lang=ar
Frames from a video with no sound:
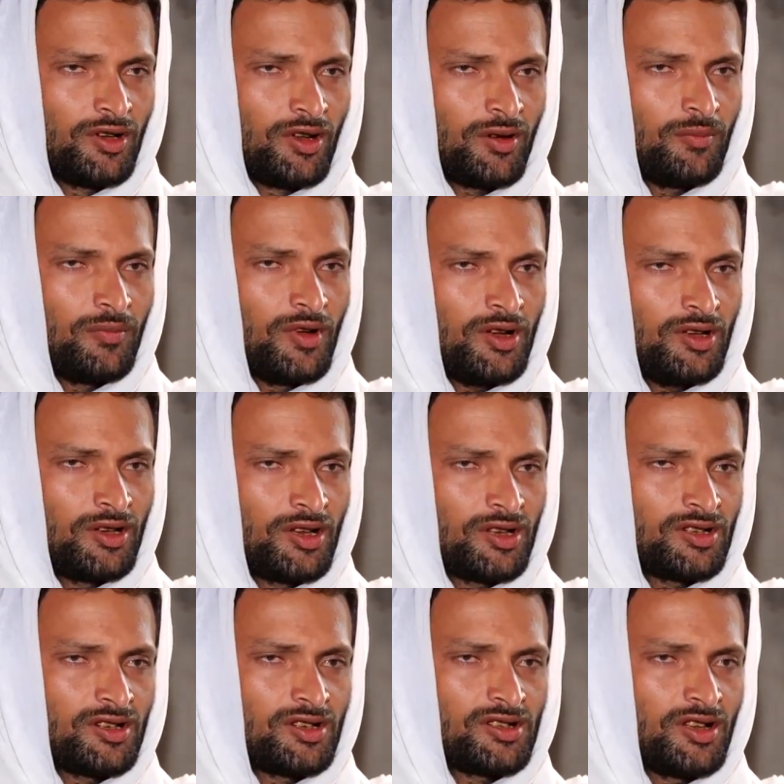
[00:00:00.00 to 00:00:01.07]
رماح
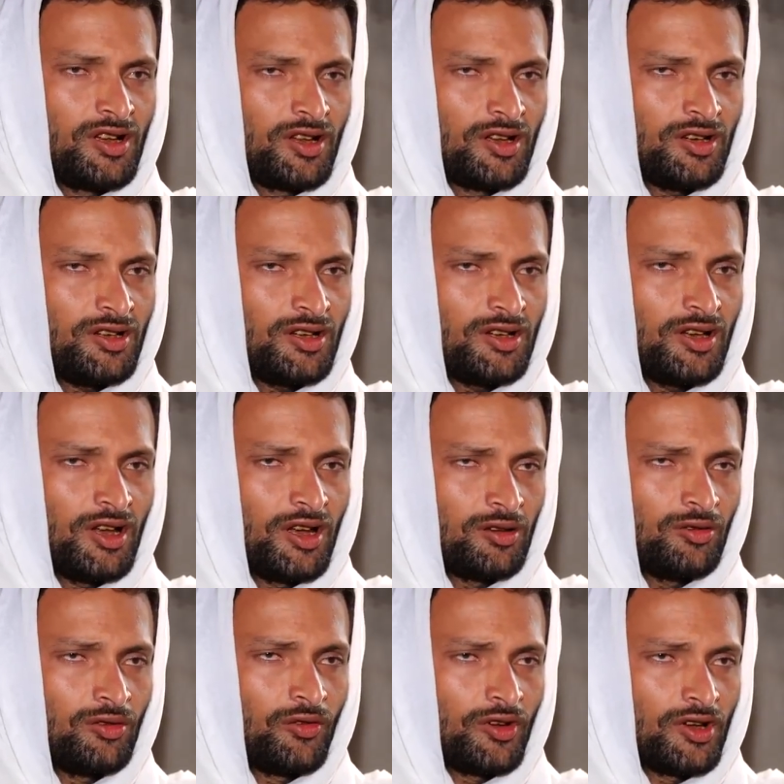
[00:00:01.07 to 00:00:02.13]
ناصر صالح
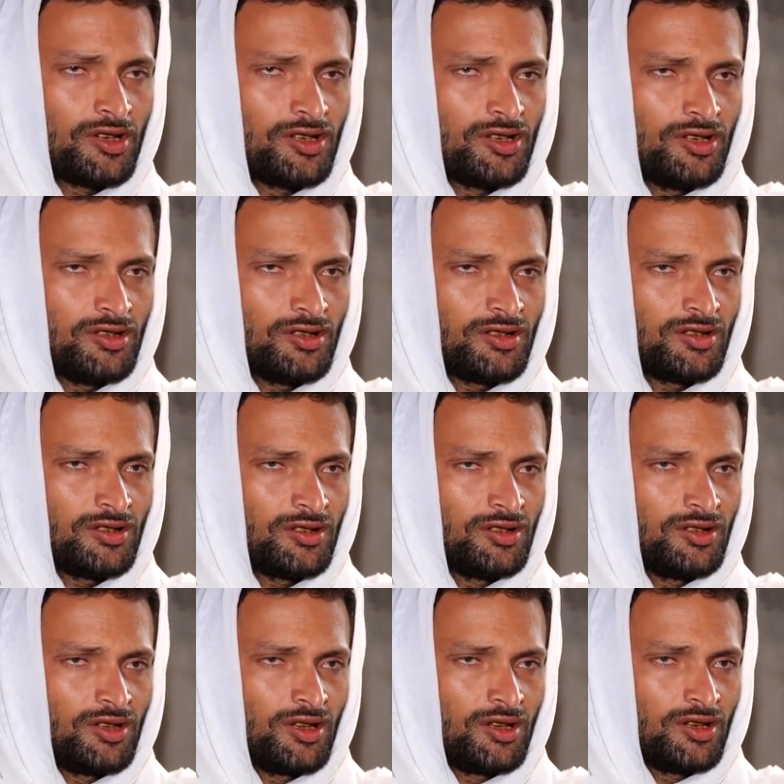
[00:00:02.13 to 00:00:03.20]
الحفاشي
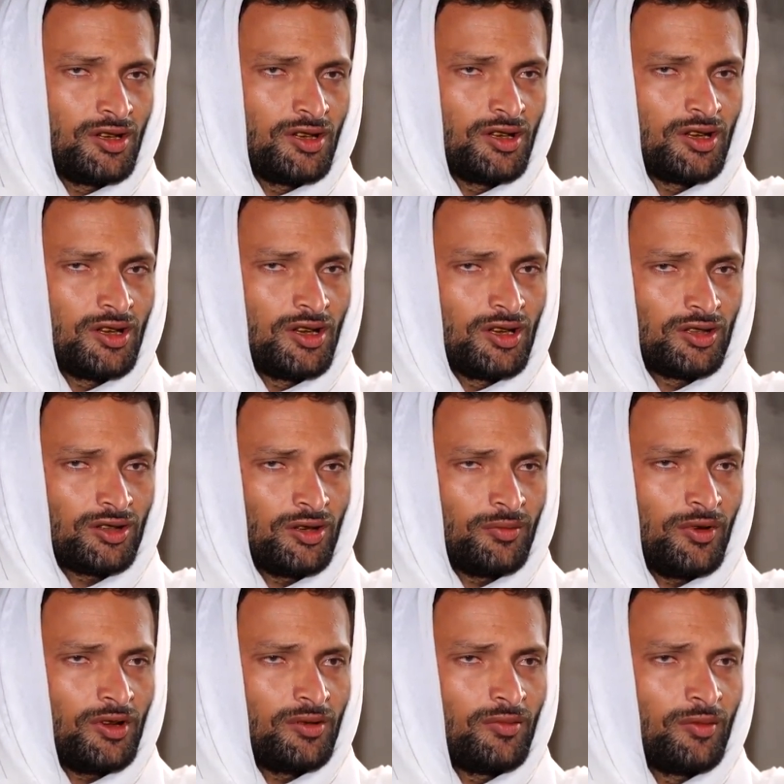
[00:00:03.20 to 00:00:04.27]
آه،
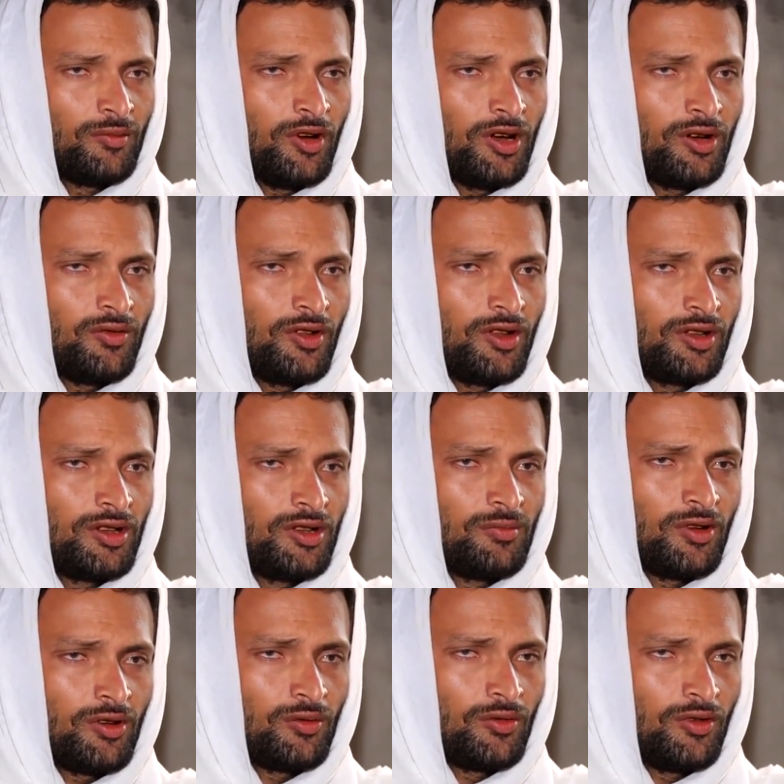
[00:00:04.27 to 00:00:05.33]
طبعا من محافظة
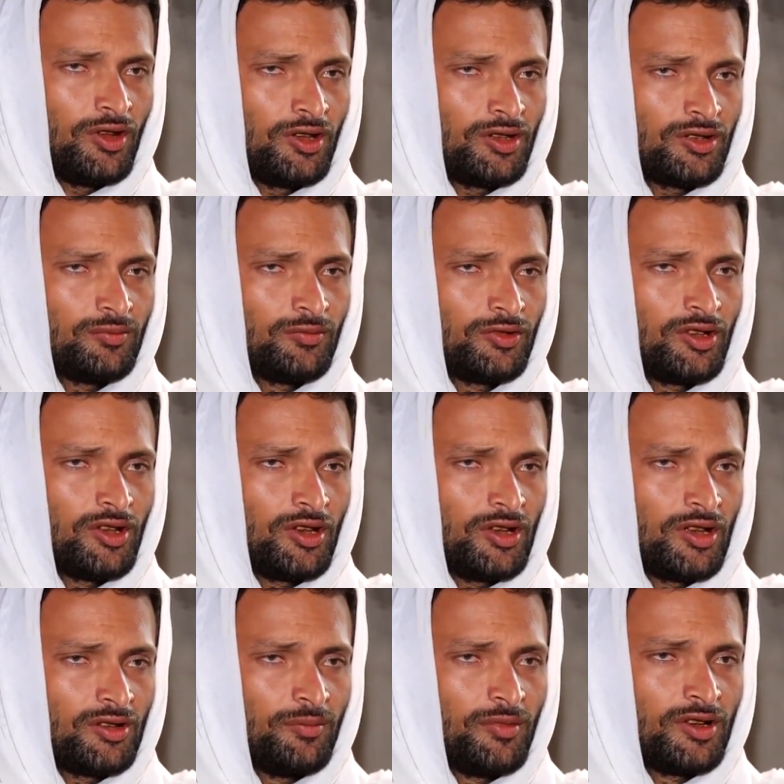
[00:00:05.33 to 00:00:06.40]
المحويت
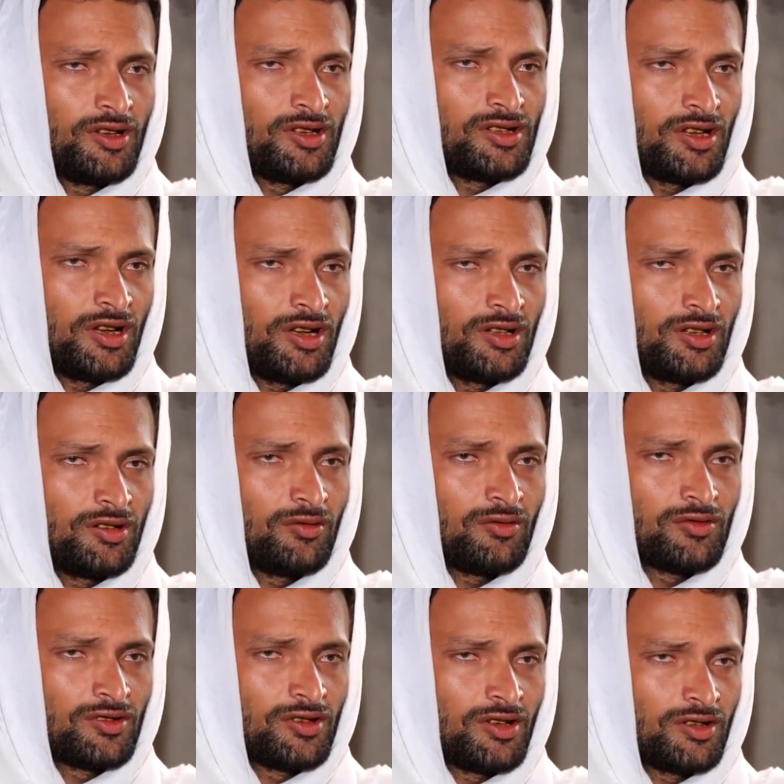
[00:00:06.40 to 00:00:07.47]
مديرية بني سعد
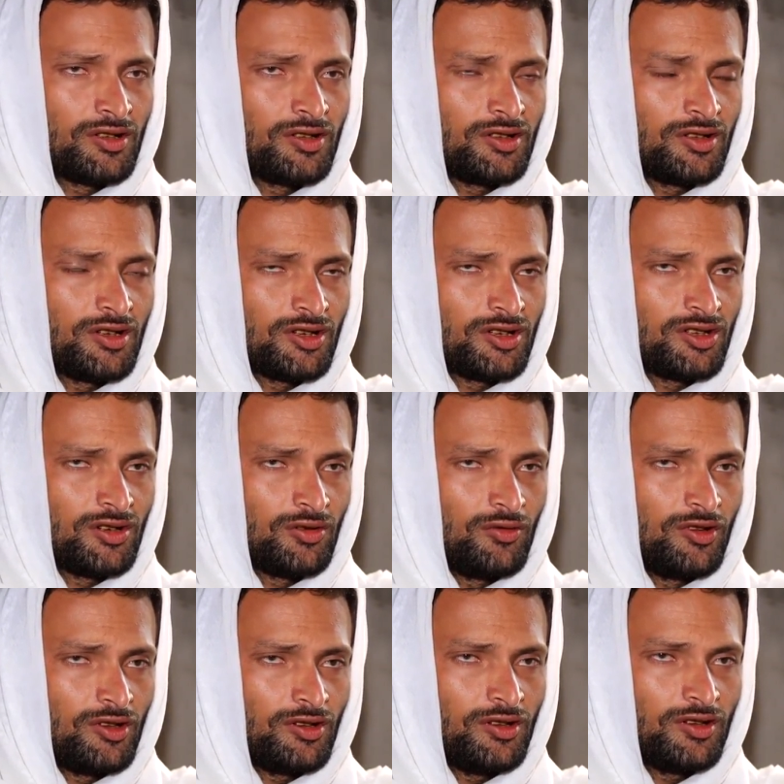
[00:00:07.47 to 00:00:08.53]
عزلة الشويع